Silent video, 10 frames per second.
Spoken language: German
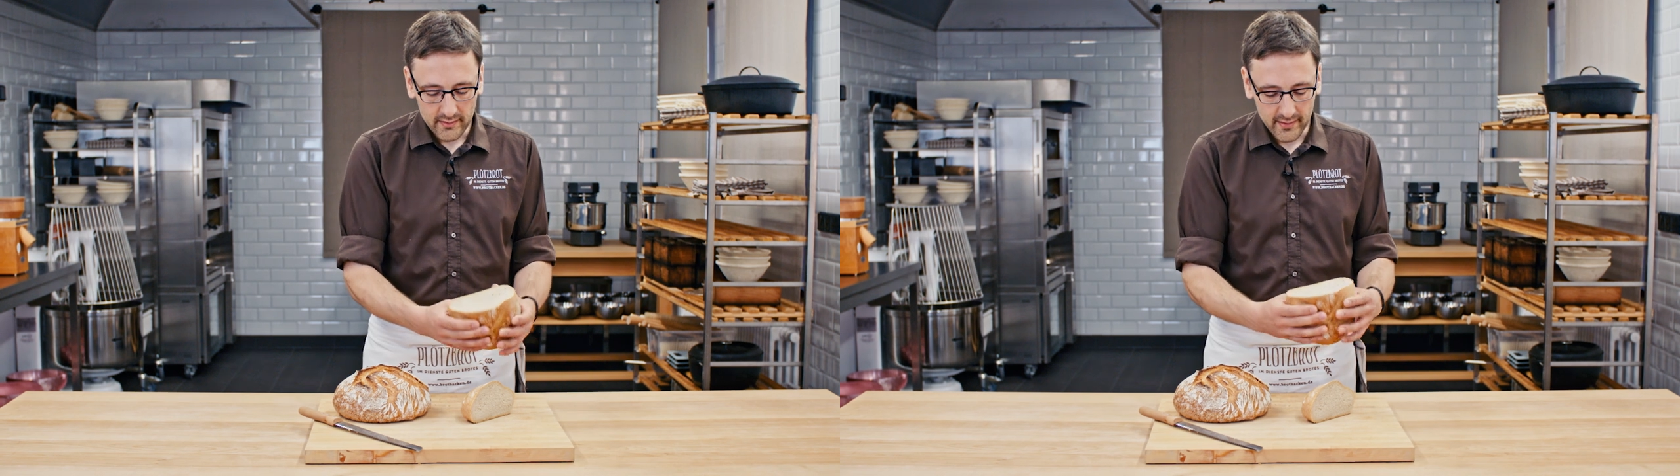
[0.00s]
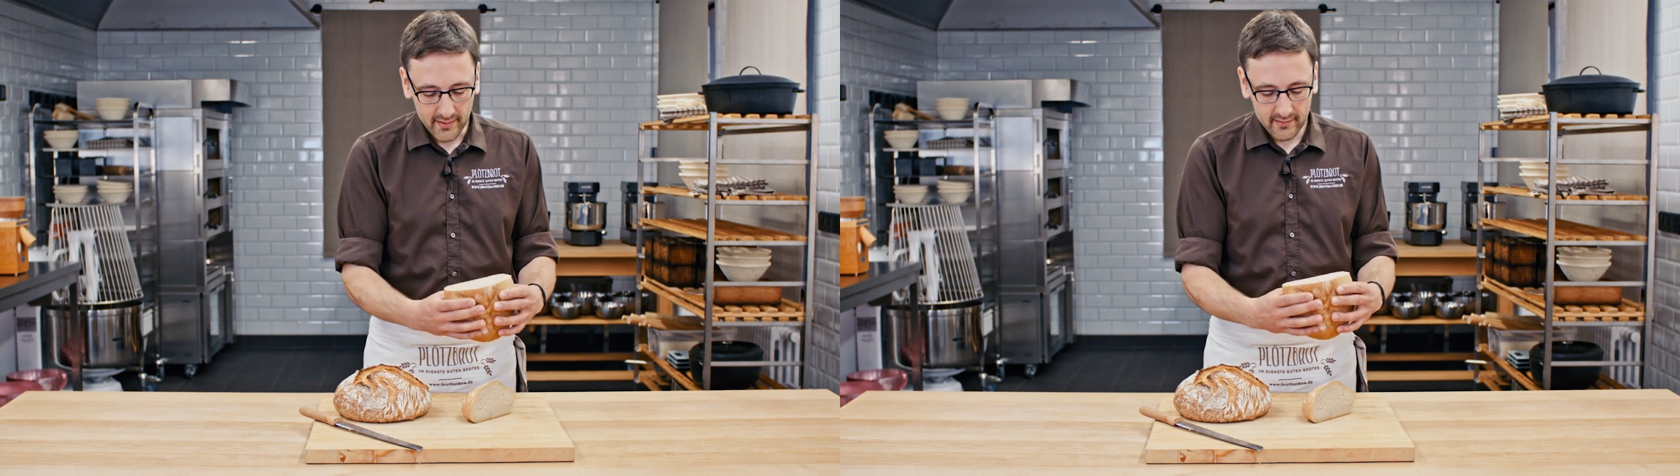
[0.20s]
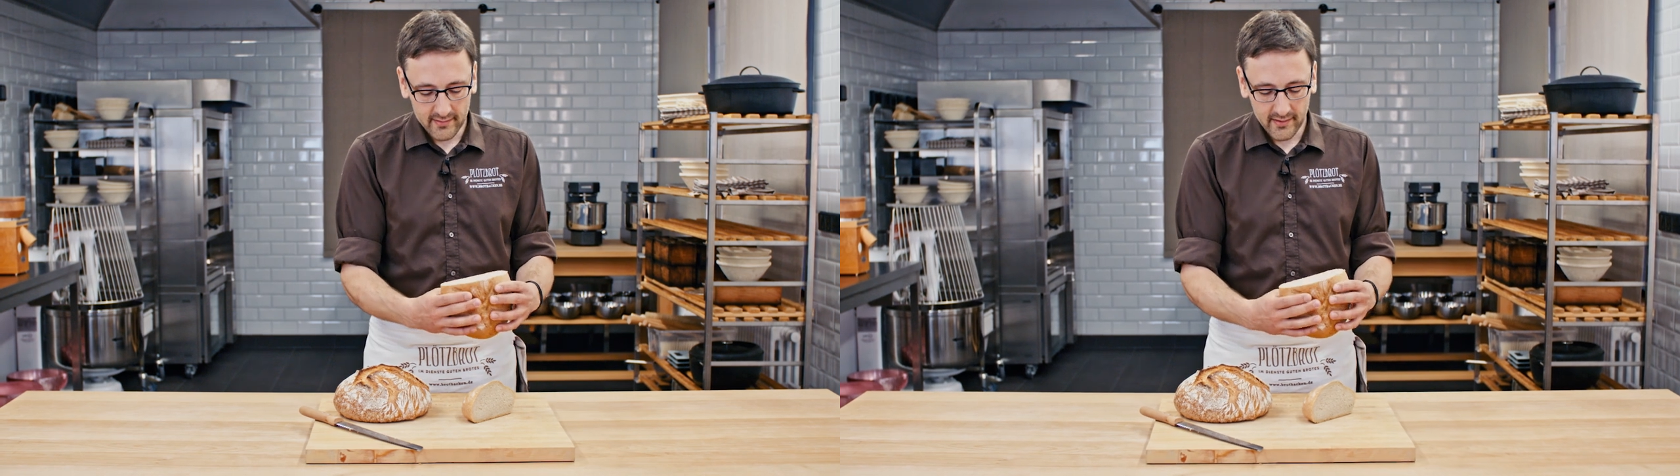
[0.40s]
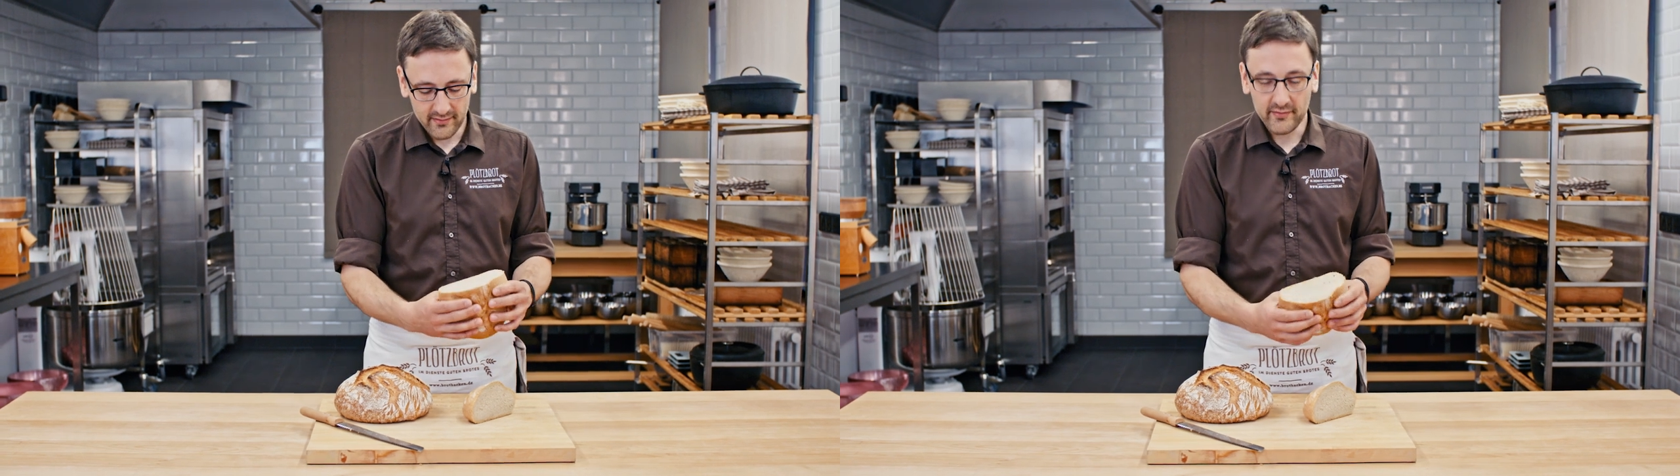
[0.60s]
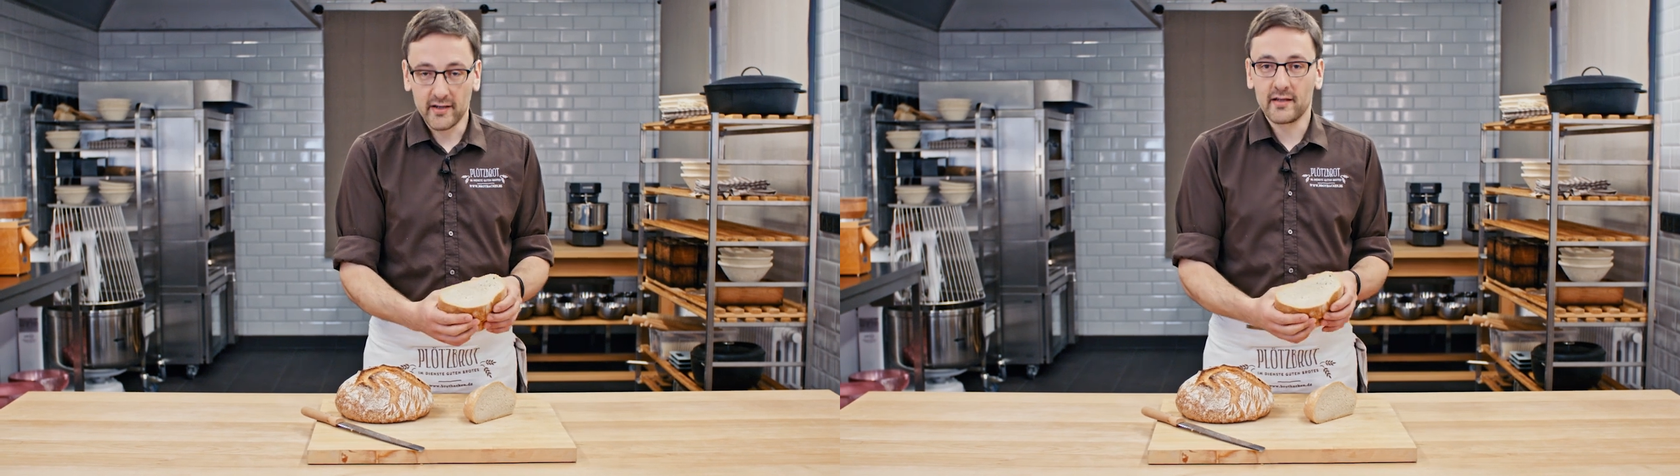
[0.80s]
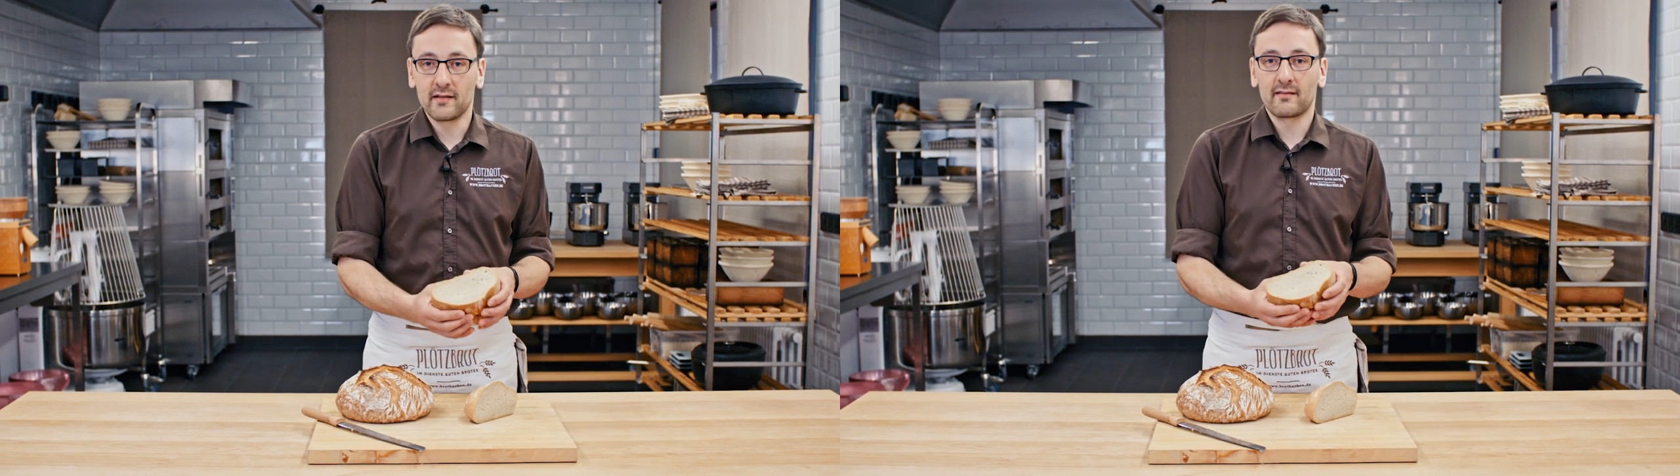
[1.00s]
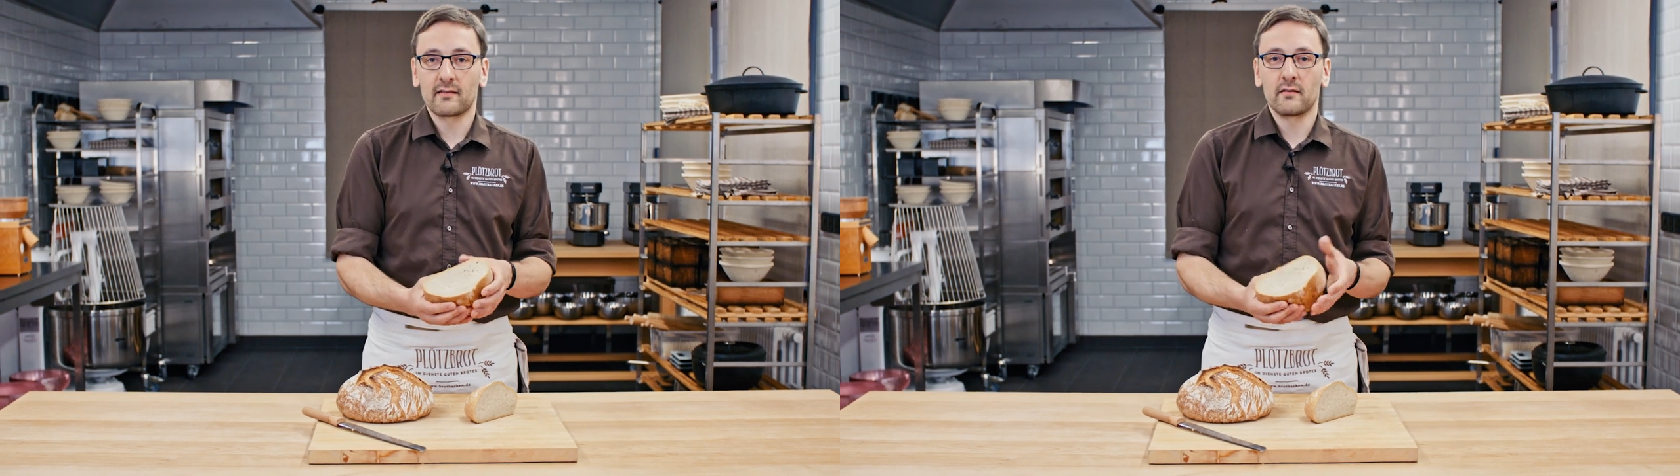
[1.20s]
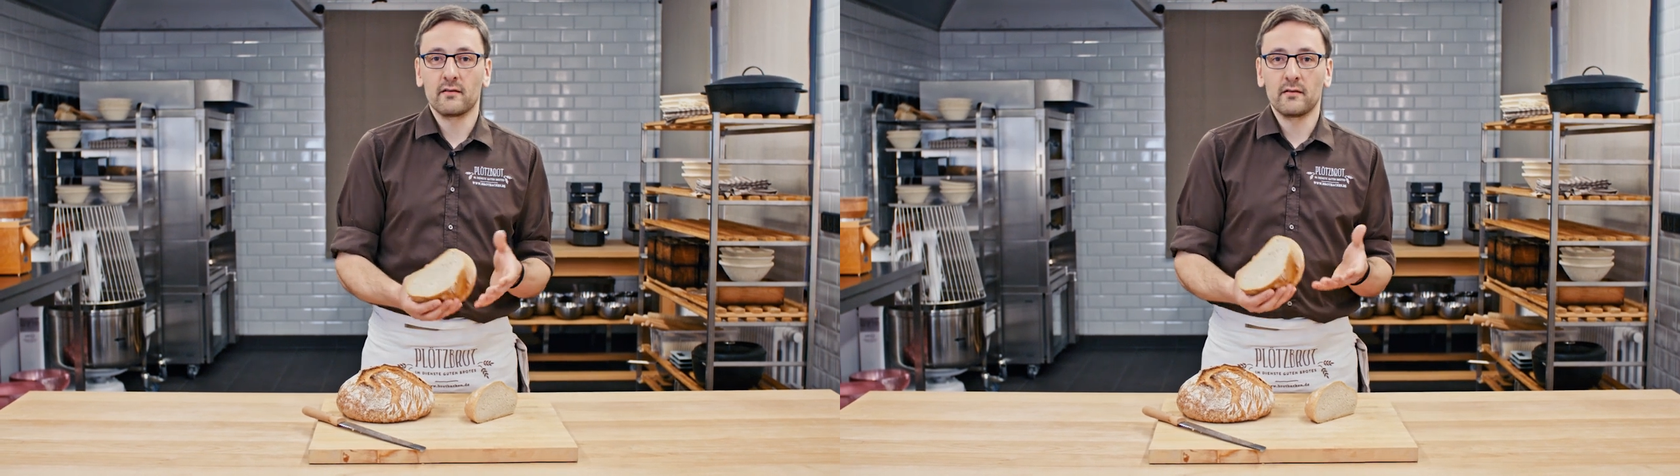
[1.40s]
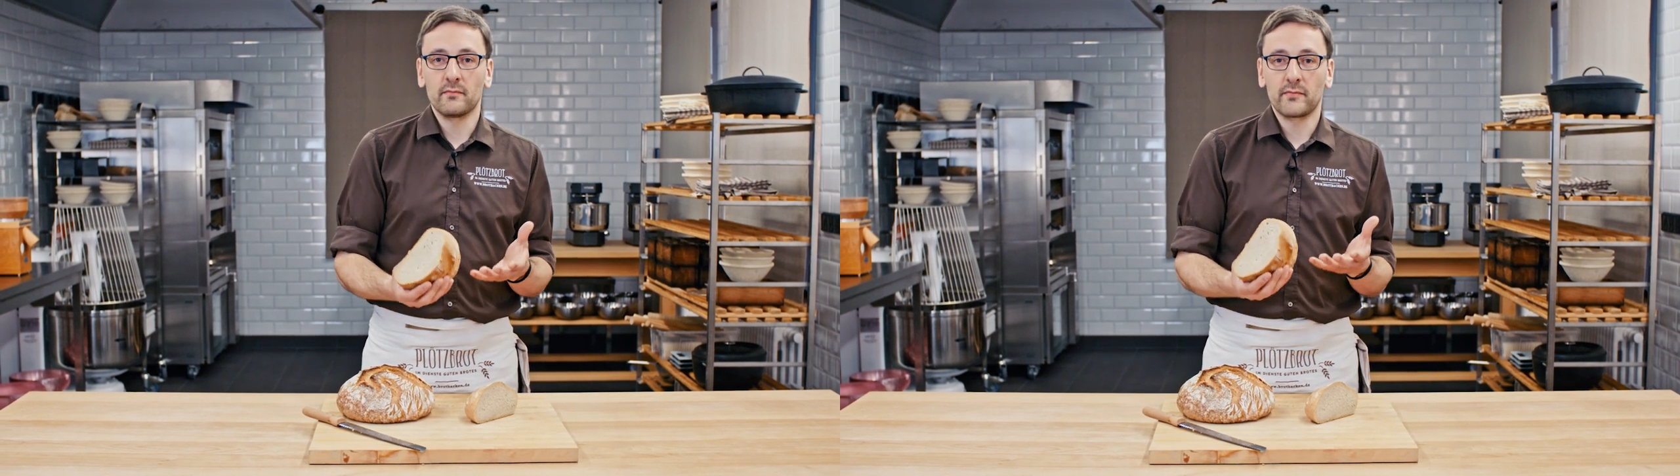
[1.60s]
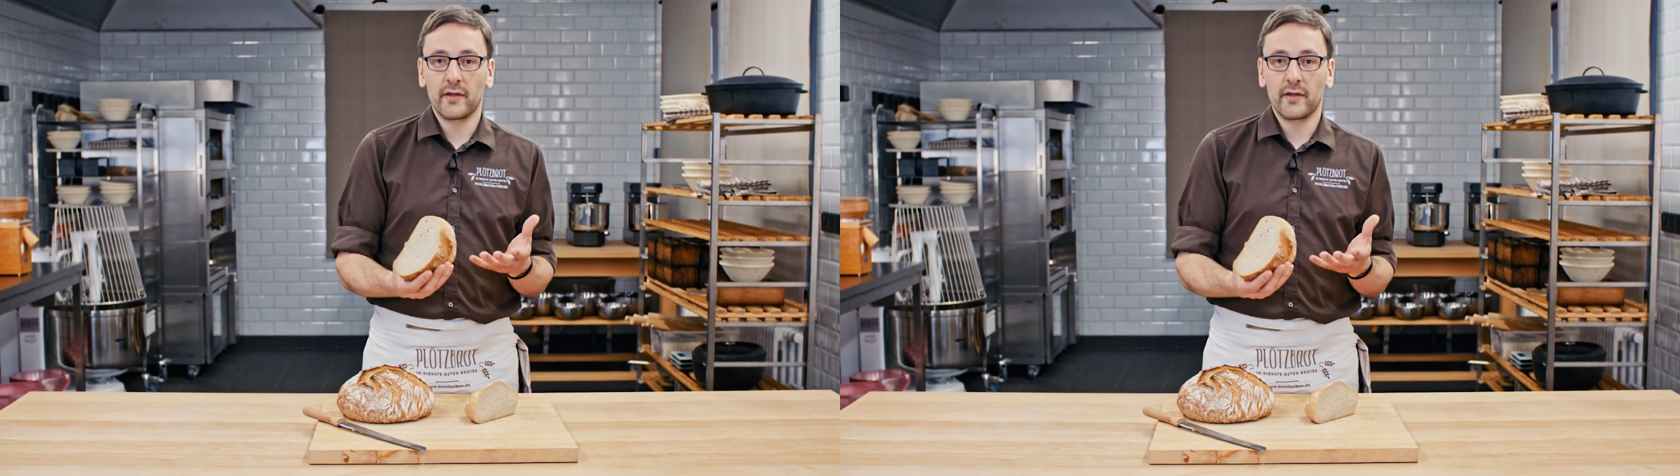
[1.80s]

Der nächste Test wäre jetzt ähm,